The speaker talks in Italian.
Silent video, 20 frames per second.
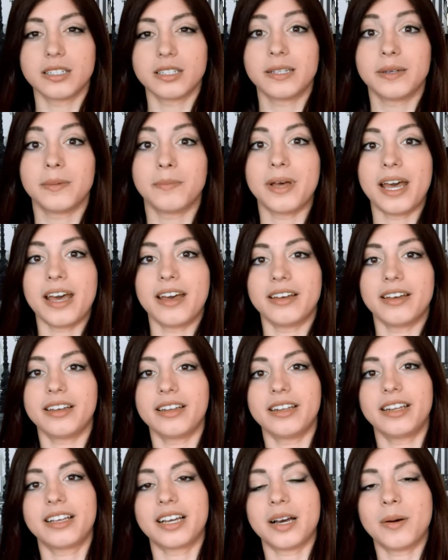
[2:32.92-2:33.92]
Beh,
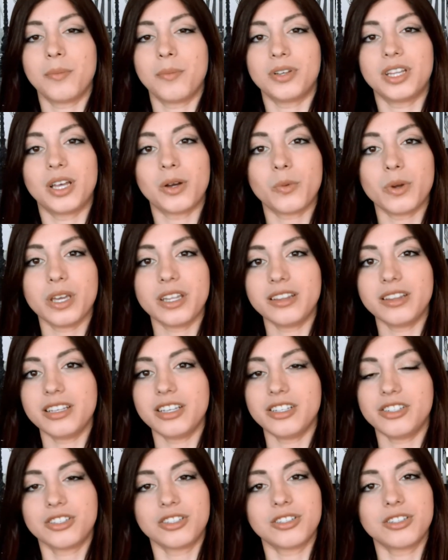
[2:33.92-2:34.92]
il campo da
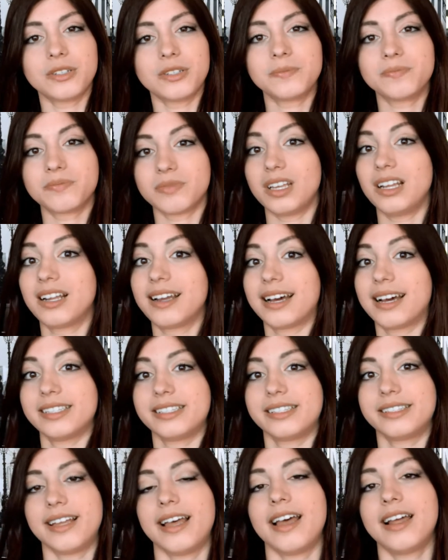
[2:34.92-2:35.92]
Quidditch, il
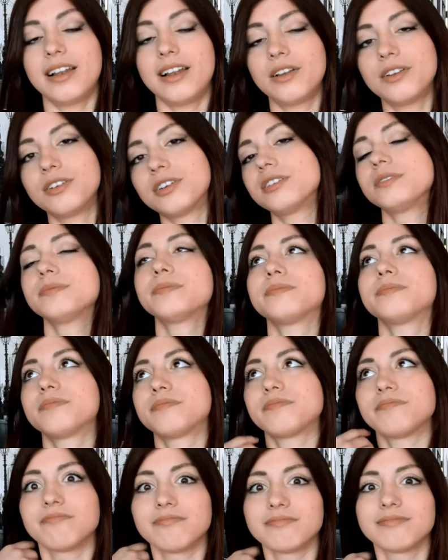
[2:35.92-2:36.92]
castello,
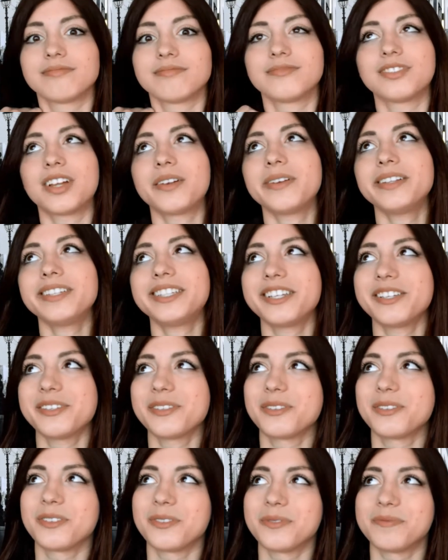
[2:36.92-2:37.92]
veramente
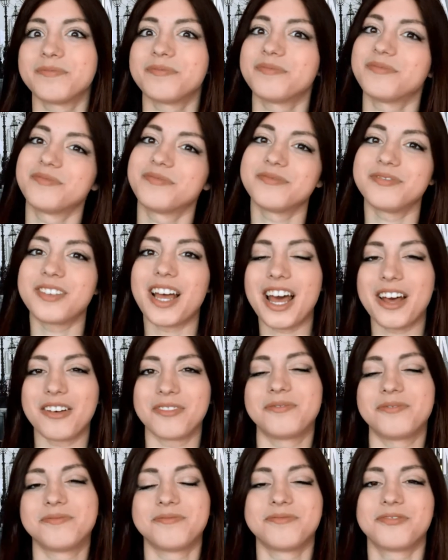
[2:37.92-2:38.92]
sono... beh,
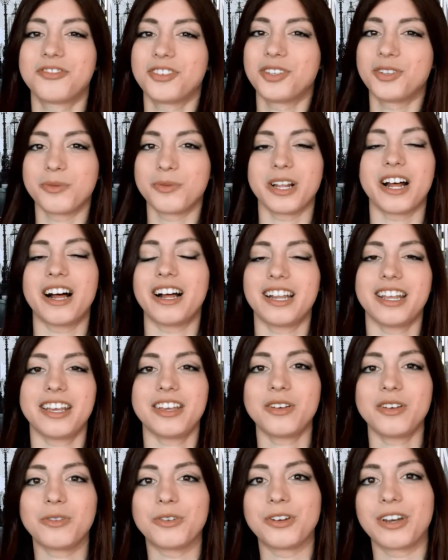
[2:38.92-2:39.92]
fenomenale,
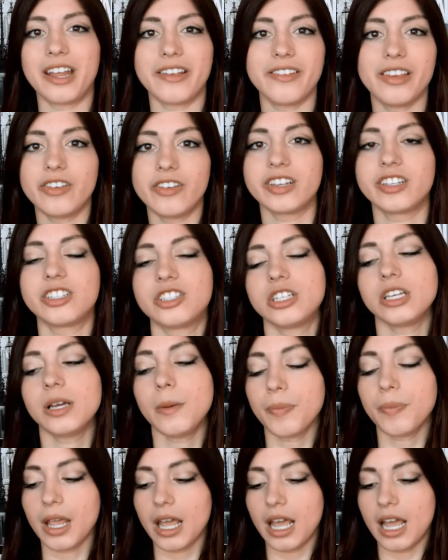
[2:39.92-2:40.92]
io vorrei dirci.
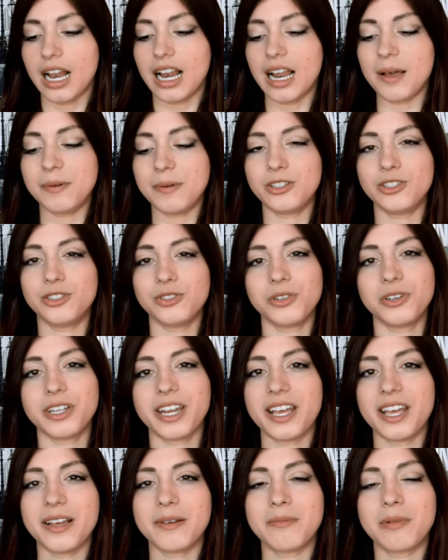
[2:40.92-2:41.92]
La
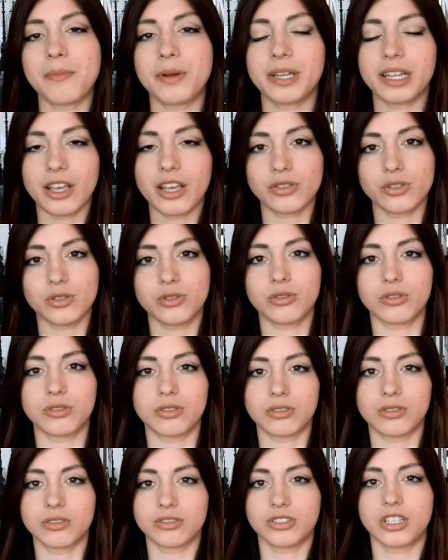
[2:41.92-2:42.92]
peggiore, ma perché io
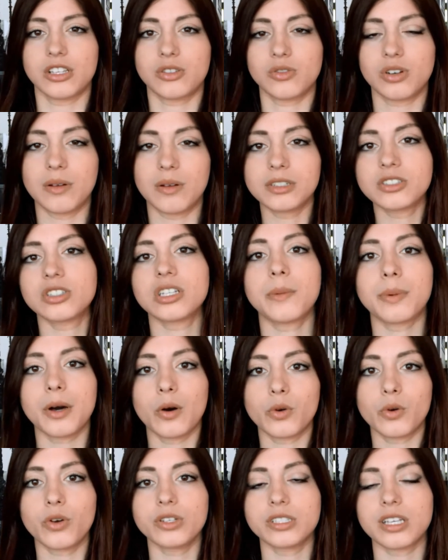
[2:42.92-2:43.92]
sono, cioè, sono una persona
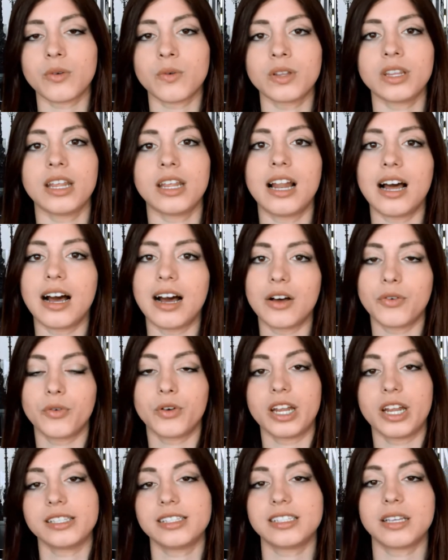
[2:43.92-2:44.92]
paurosa, quindi la
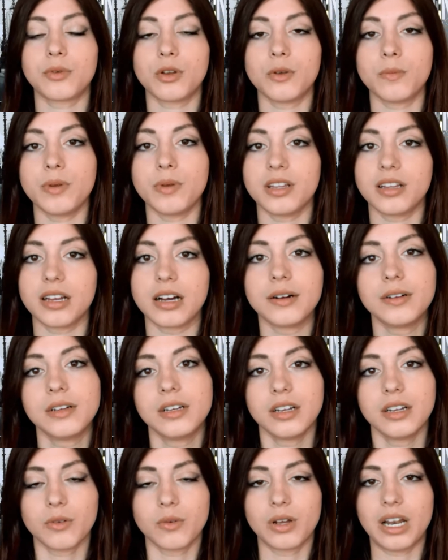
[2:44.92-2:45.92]
foresta proibita,
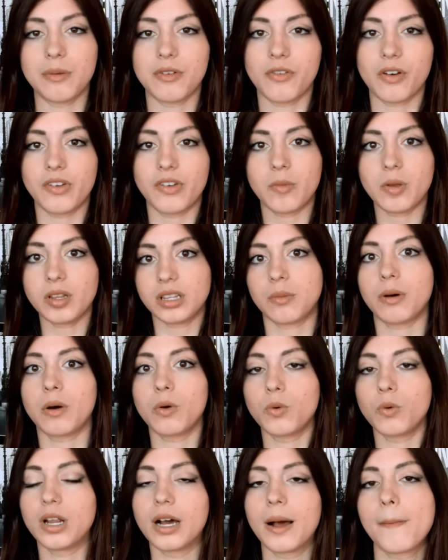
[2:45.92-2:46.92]
quella mi fa veramente
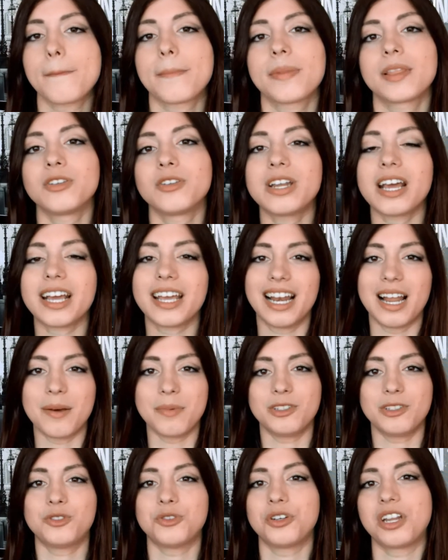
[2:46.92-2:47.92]
paura. Non è che è la
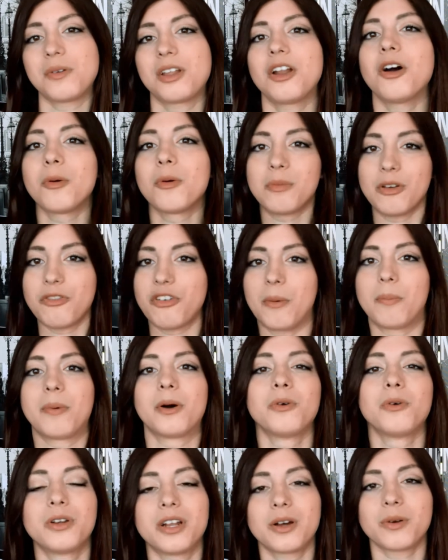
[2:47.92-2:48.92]
peggiore, però a me fa
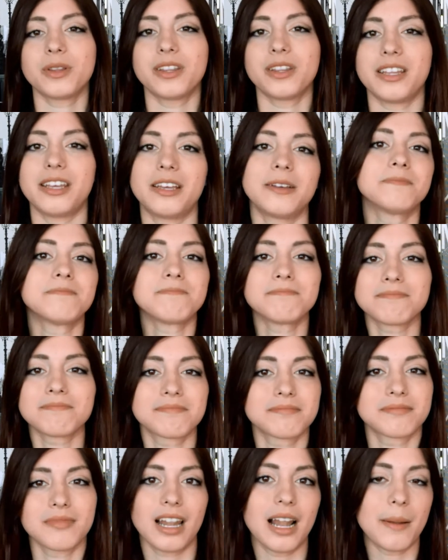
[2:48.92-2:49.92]
paura, quindi
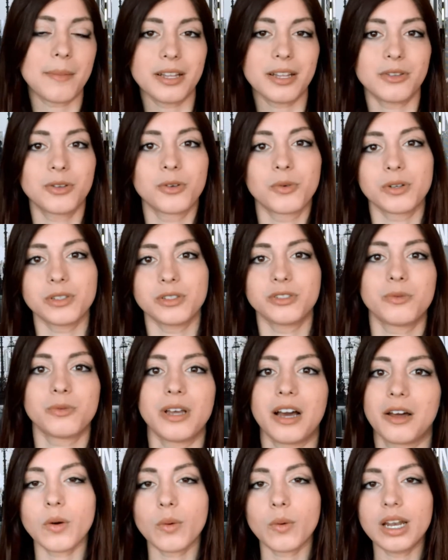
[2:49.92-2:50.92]
la metto in questo
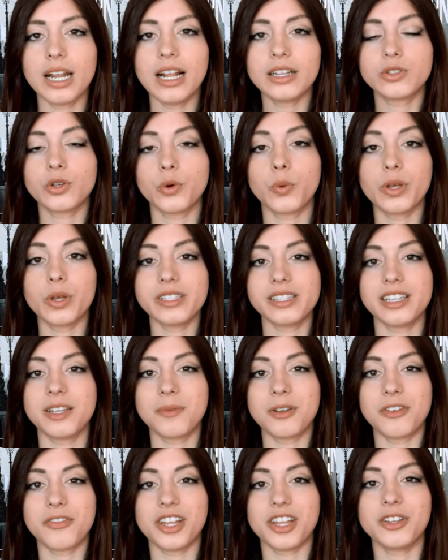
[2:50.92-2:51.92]
piano. Qual è il tuo Weasley
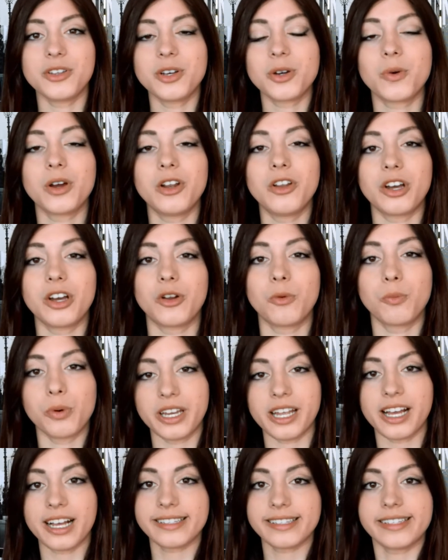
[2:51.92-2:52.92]
preferito? È quello che non puoi
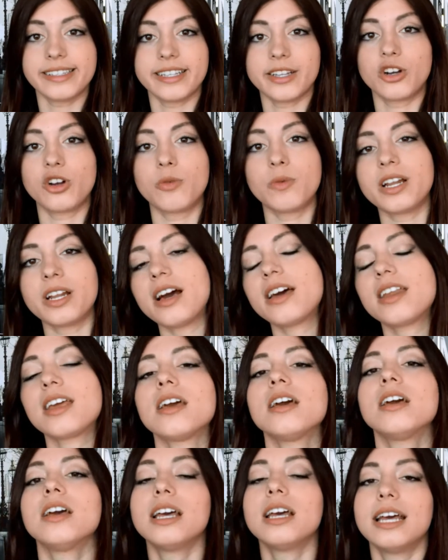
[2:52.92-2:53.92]
neanche sentire nominare?
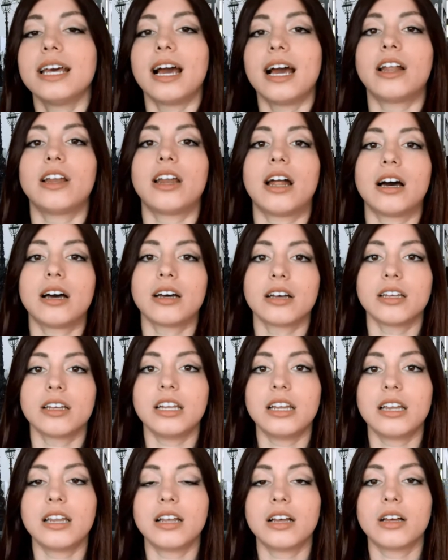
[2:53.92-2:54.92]
Allora,
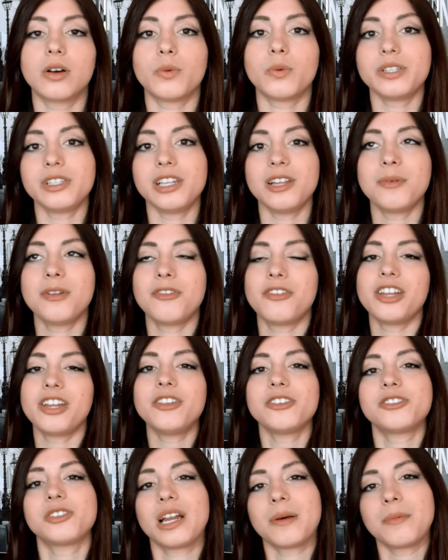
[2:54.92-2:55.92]
il Weasley
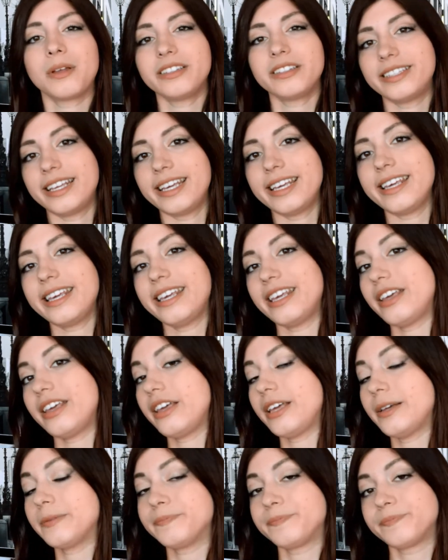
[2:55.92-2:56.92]
preferito è sicuramente
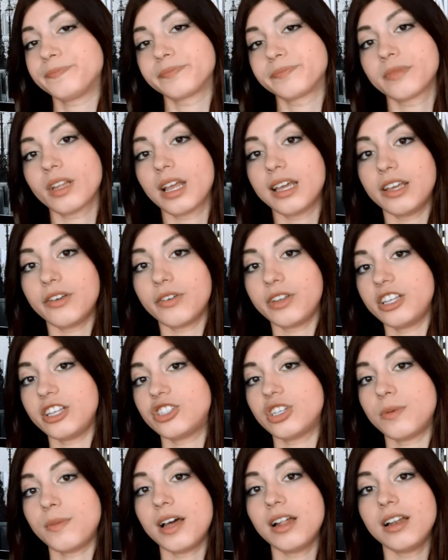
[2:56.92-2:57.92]
i, i, i
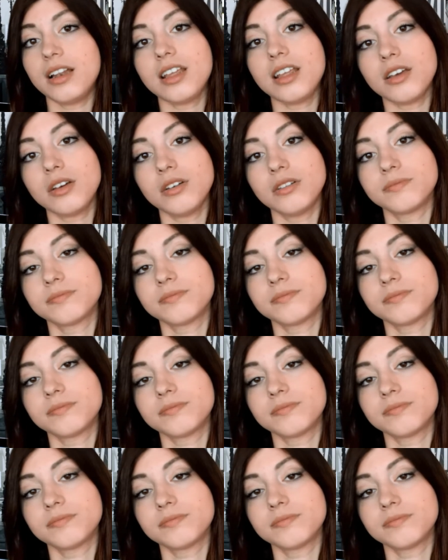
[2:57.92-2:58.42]
gemelli,